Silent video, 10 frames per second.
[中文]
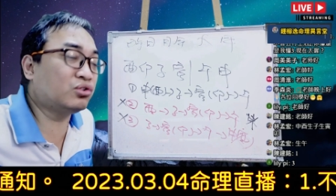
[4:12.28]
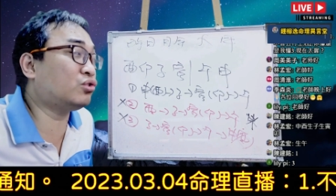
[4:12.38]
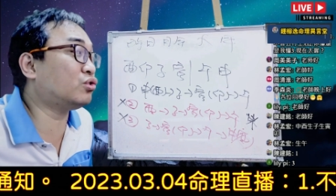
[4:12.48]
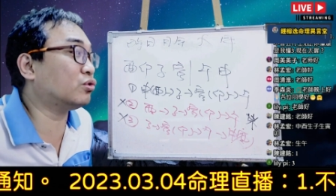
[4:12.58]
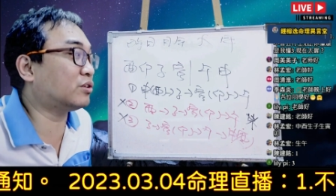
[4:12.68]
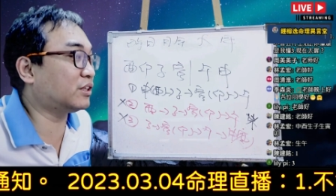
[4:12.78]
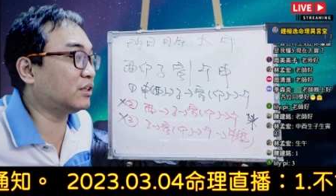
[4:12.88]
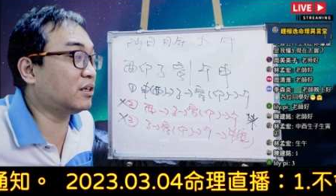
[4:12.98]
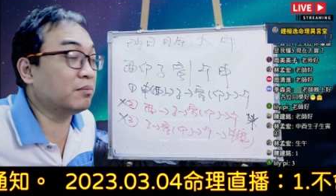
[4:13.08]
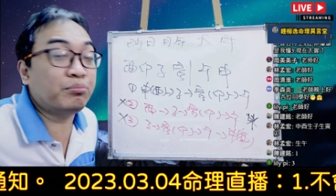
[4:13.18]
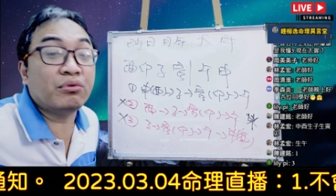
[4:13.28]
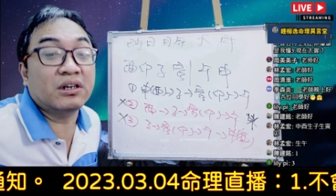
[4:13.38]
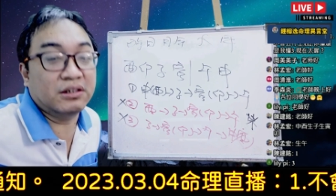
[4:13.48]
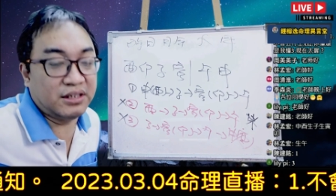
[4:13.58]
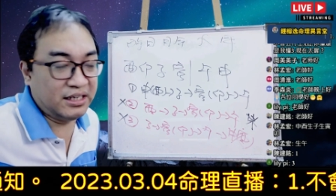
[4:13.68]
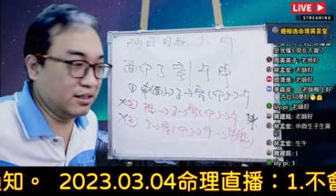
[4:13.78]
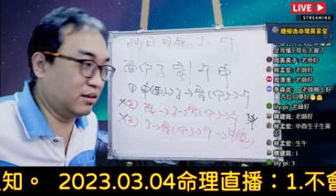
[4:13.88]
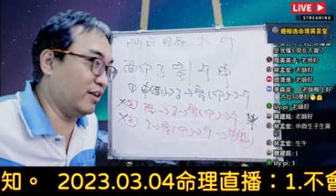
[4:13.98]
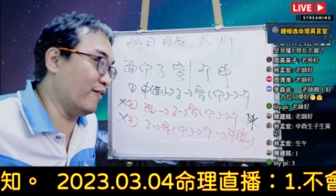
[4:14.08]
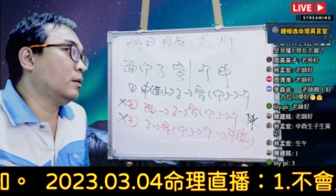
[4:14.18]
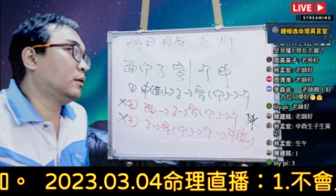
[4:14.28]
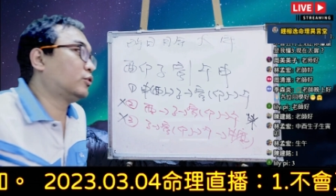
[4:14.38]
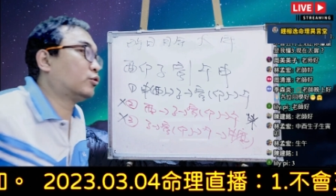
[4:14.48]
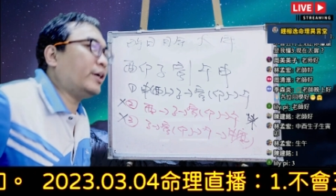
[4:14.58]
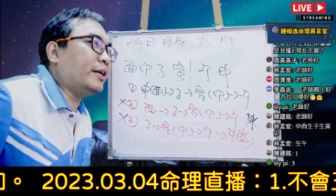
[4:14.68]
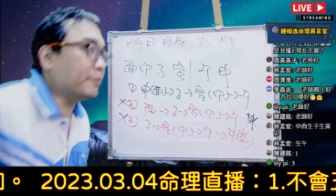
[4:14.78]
就是一个不合理的地方，所以